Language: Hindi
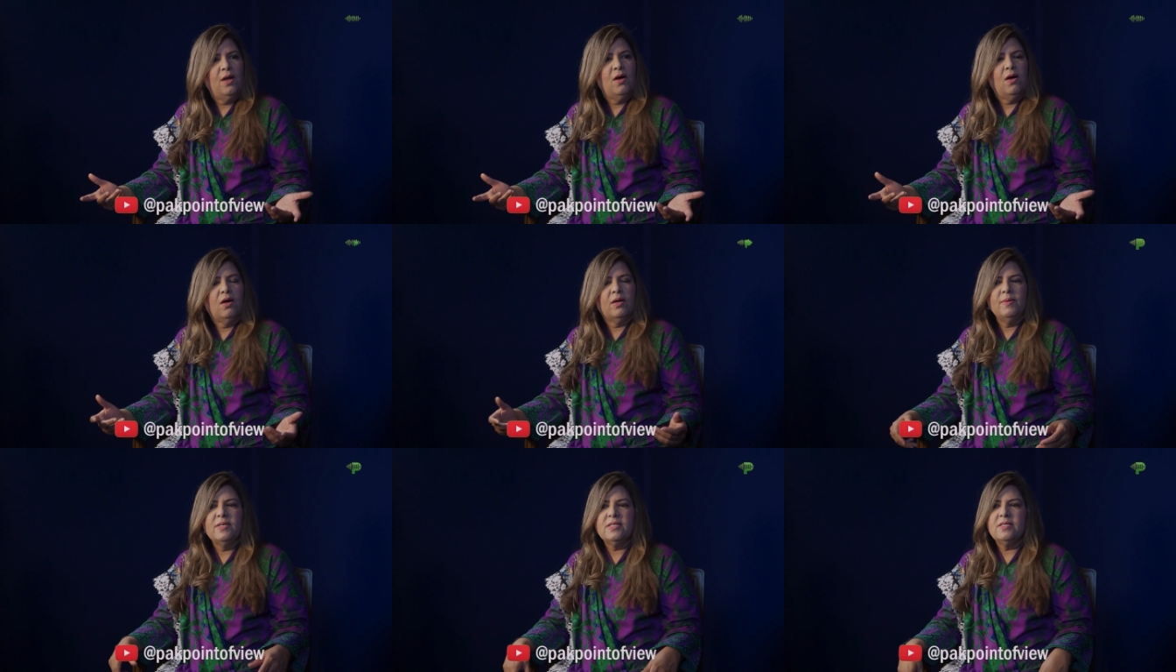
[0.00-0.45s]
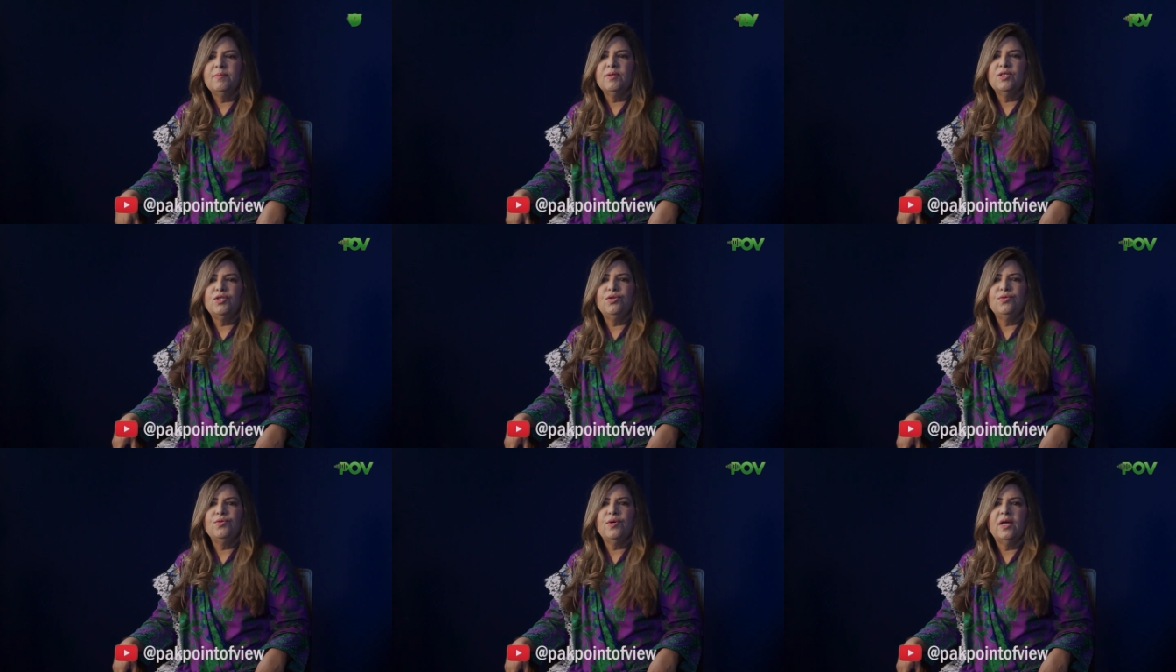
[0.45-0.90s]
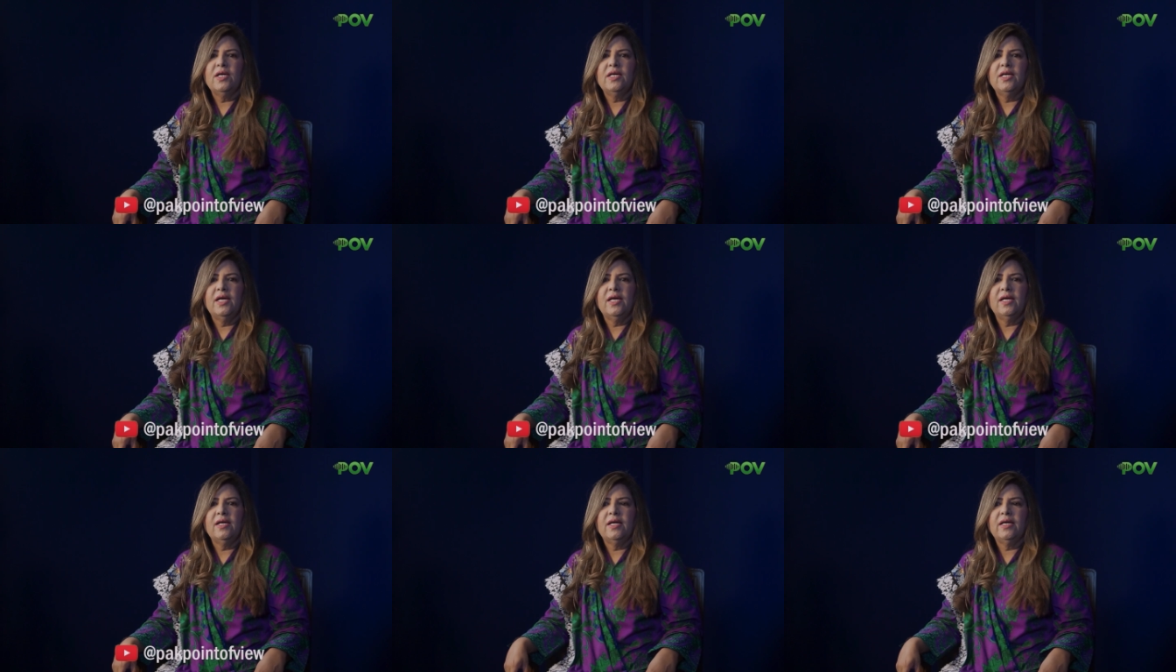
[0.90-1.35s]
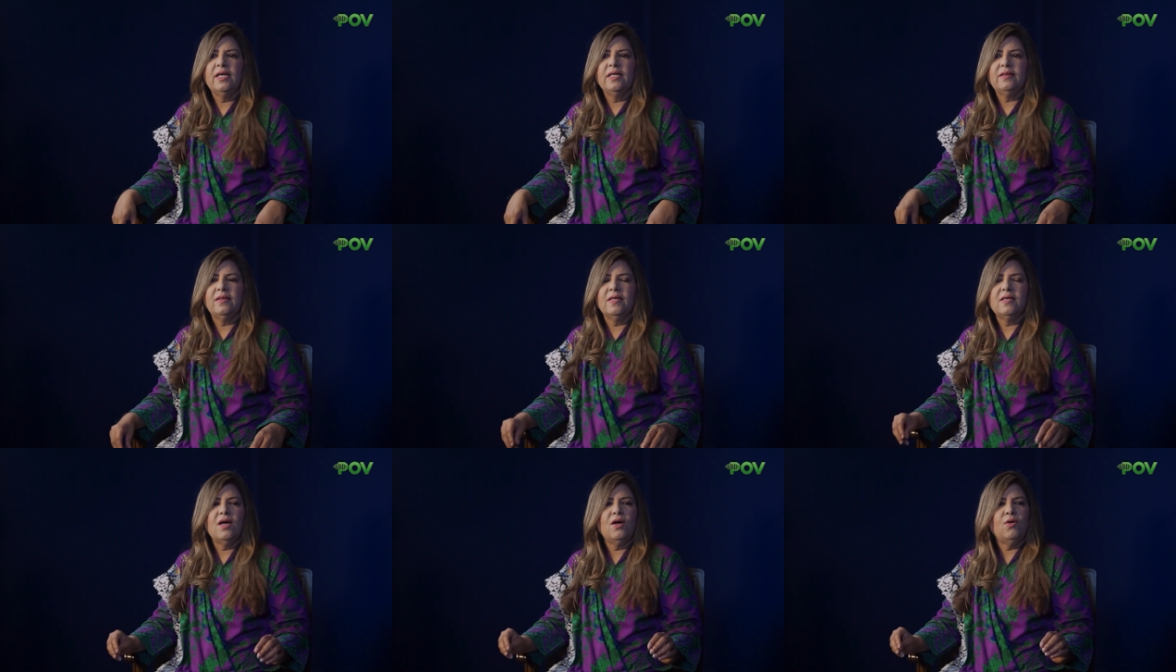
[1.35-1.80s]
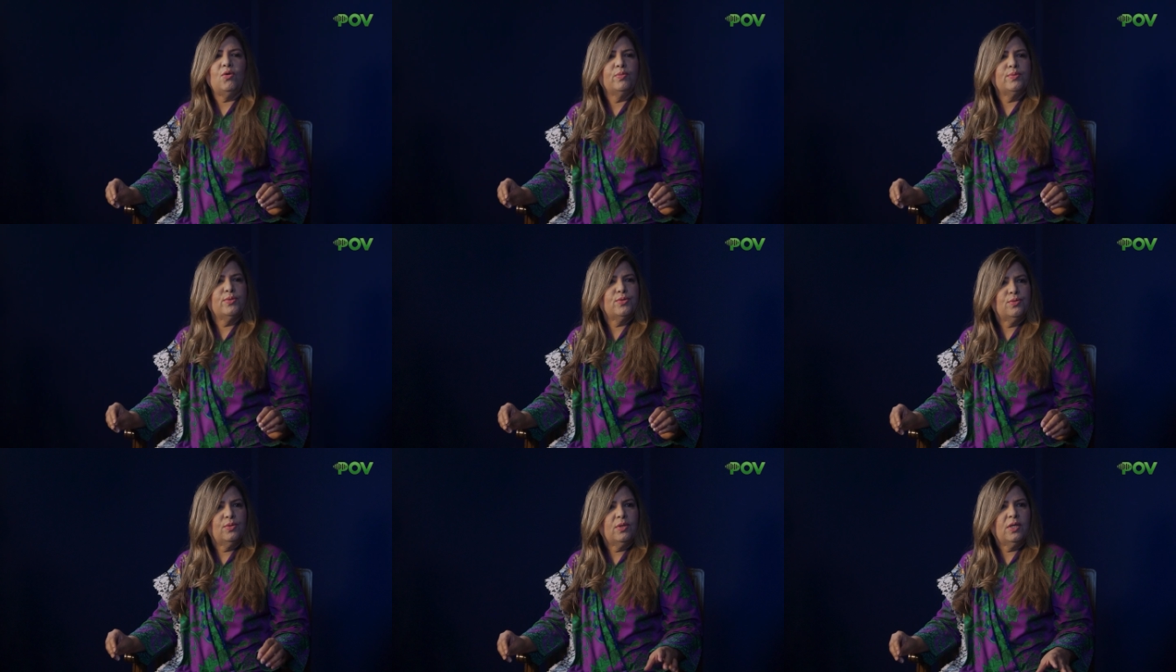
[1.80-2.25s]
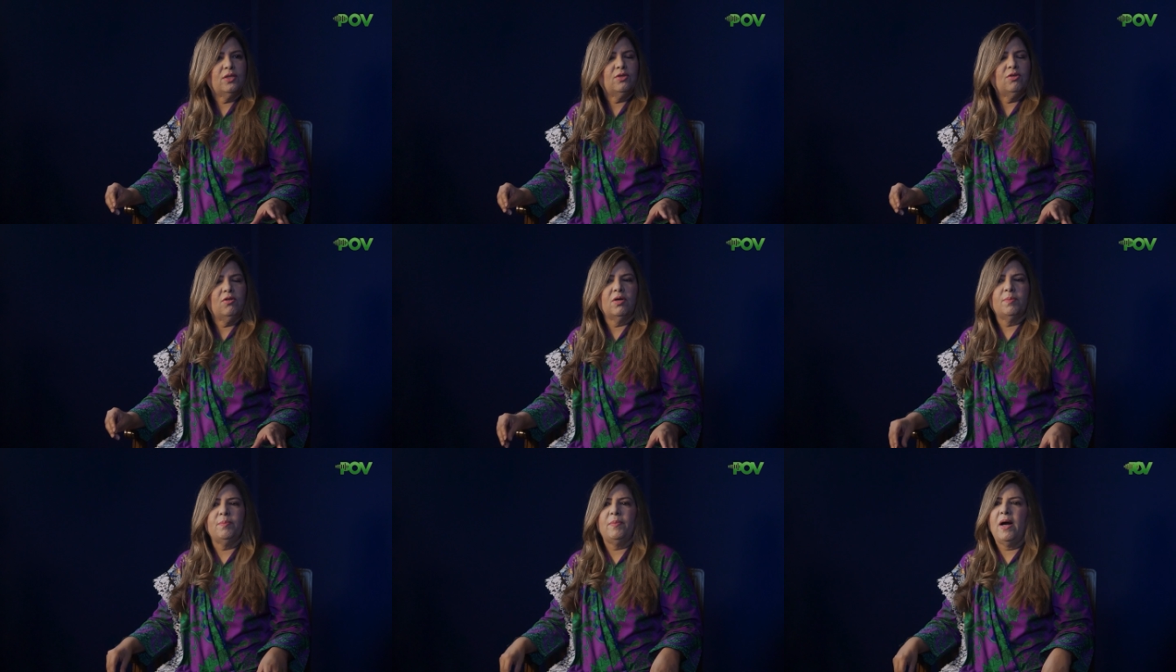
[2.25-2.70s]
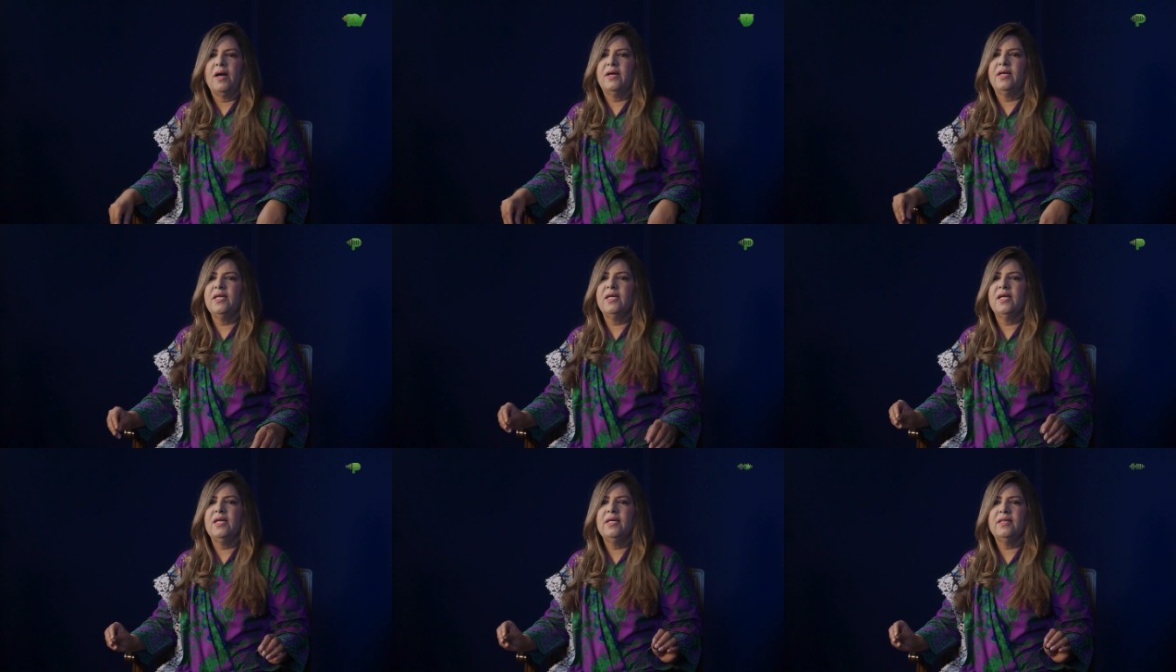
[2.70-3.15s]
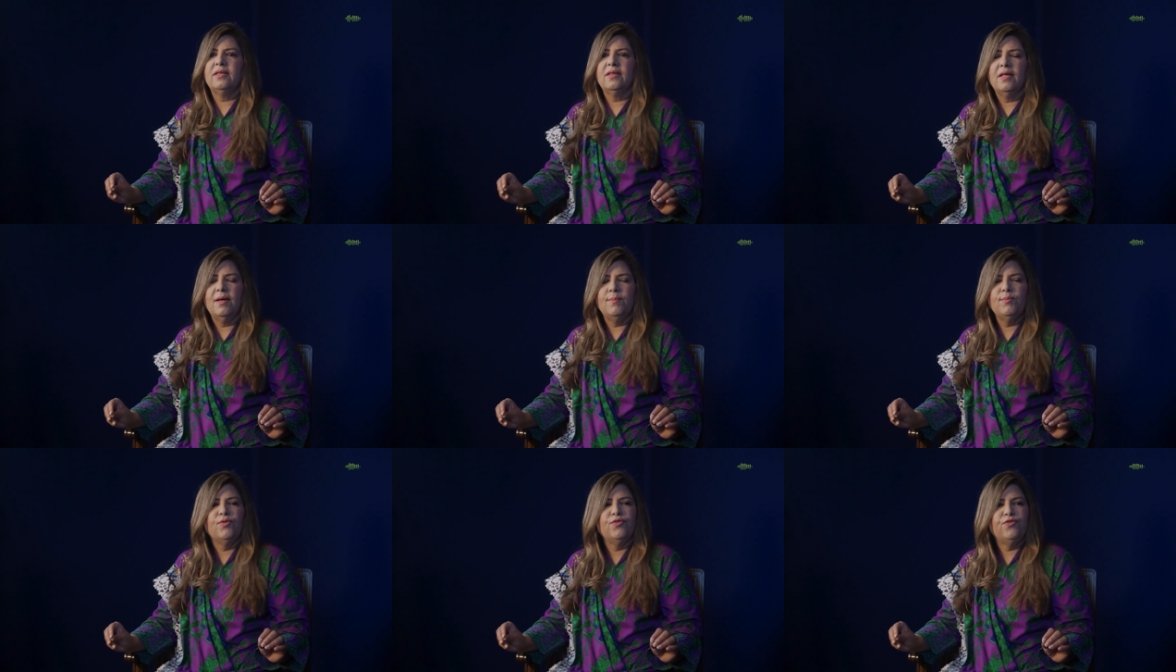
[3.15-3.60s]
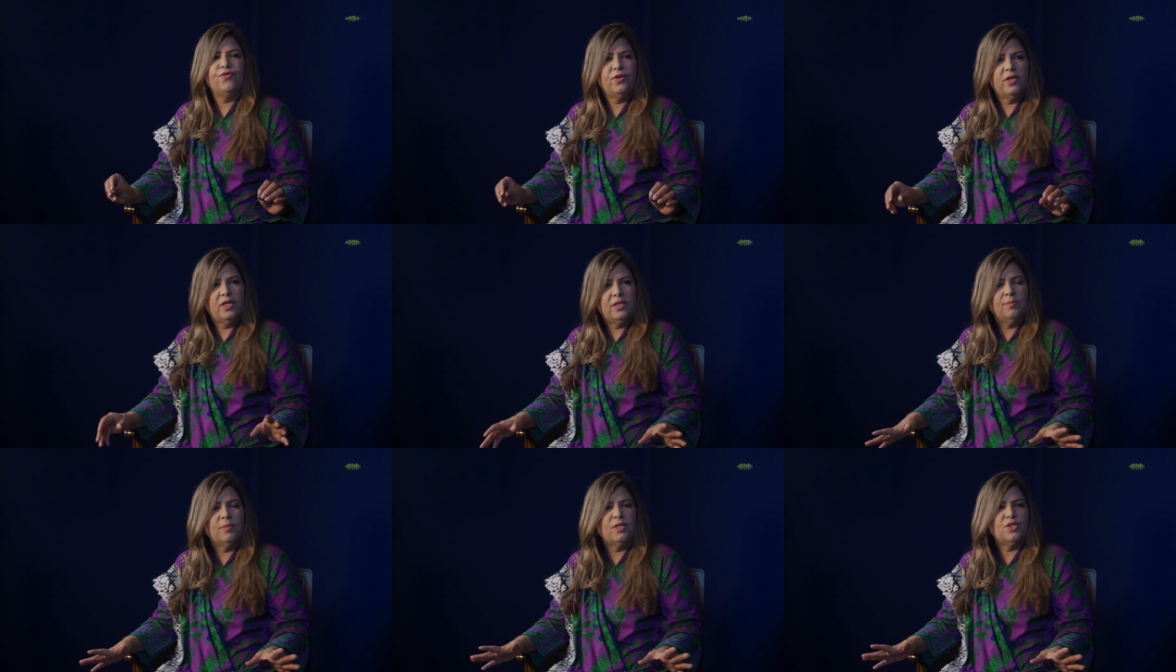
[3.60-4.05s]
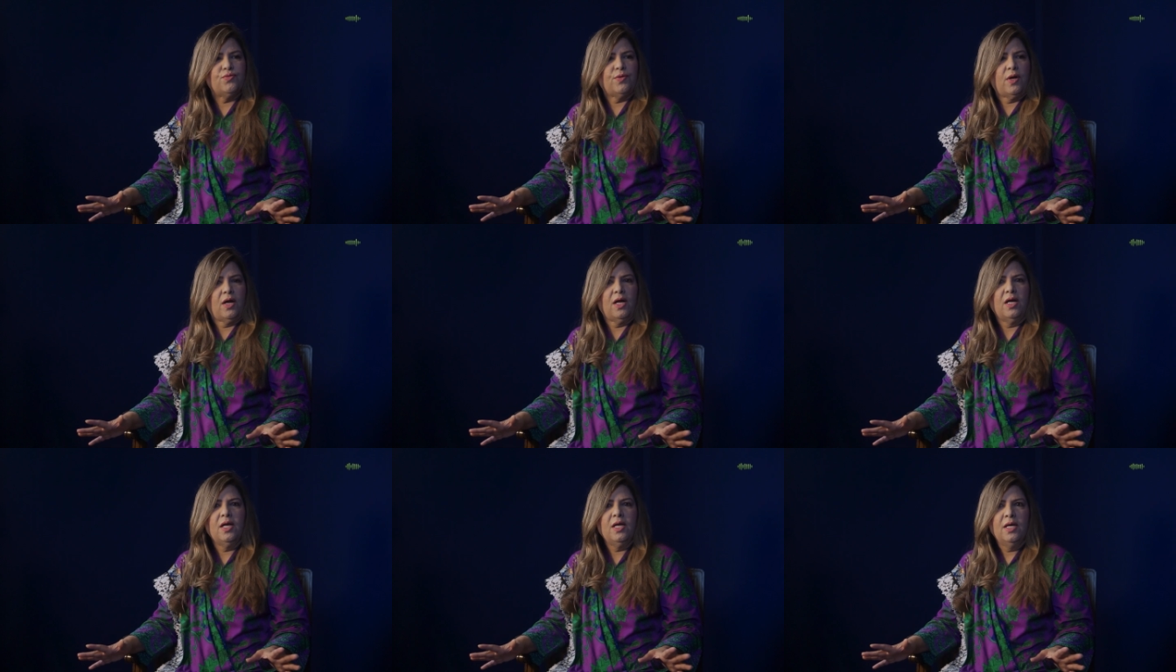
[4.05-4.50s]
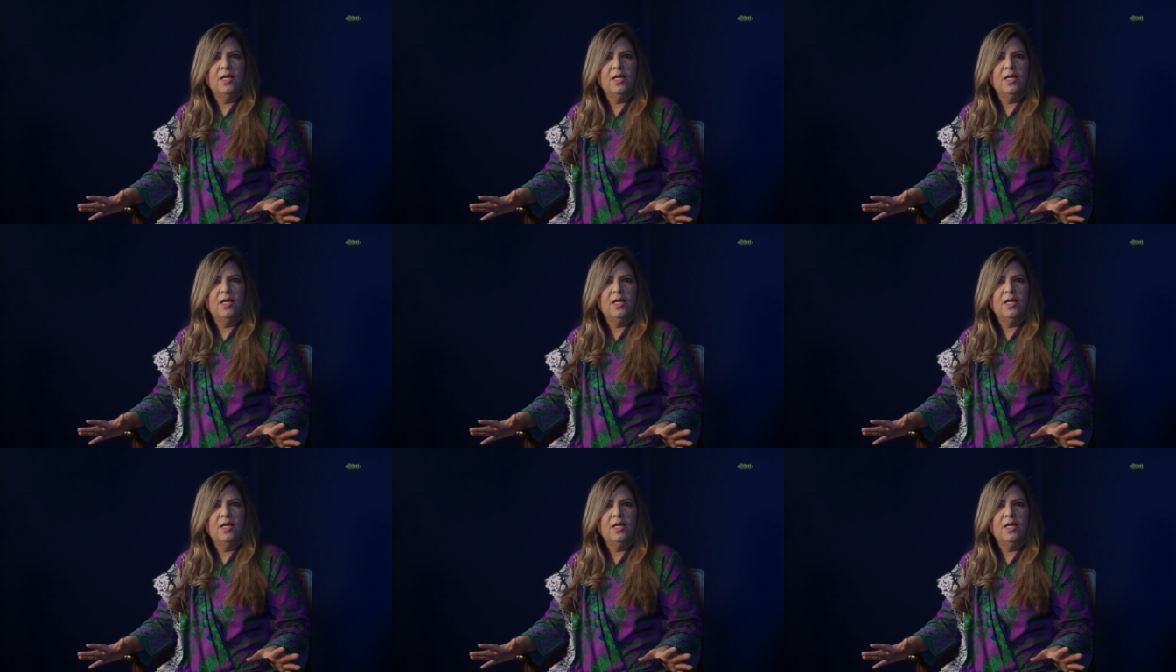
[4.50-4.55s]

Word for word: और मैं समझती हूँ कि ये इतना खूबसूरत और पार्टी के लिए इतना मुफीद मशवरा